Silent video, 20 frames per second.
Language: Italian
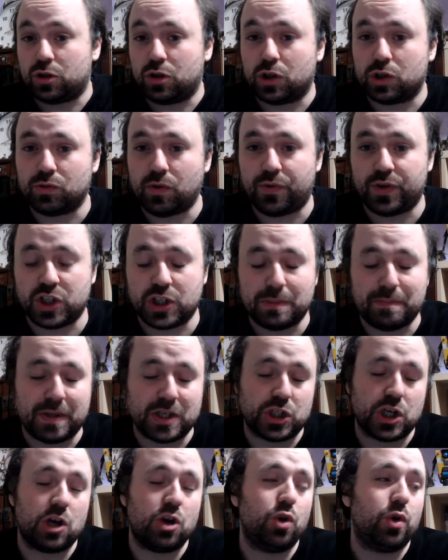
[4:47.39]
no, dove feci il
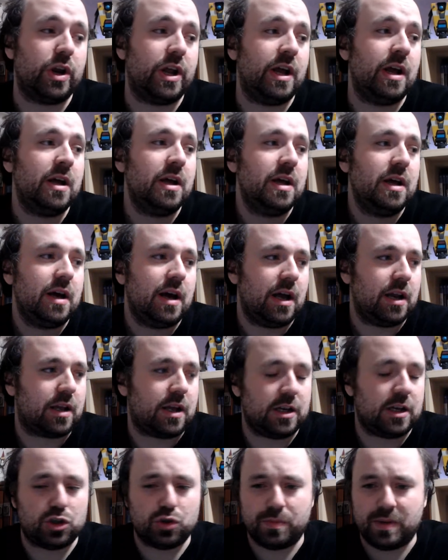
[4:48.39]
pagellone al
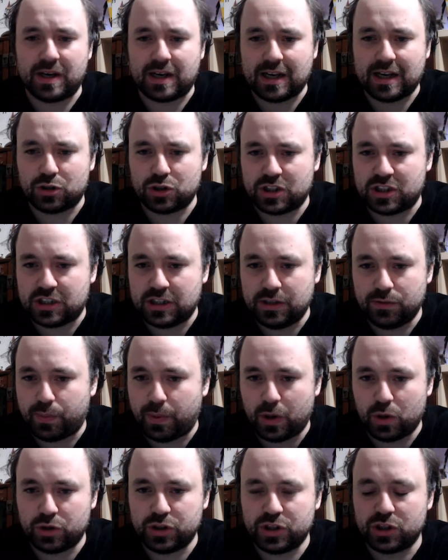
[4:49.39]
calciomercato estivo
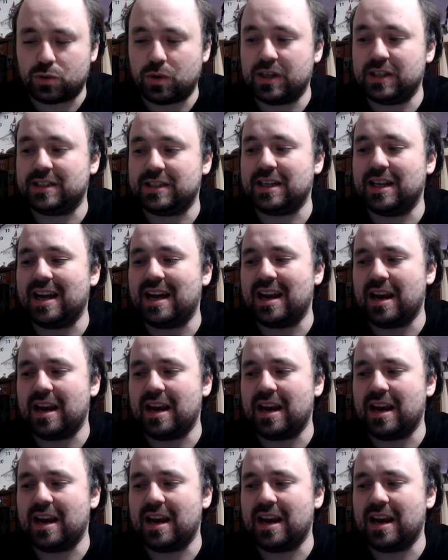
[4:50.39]
per ogni squadra di Serie A,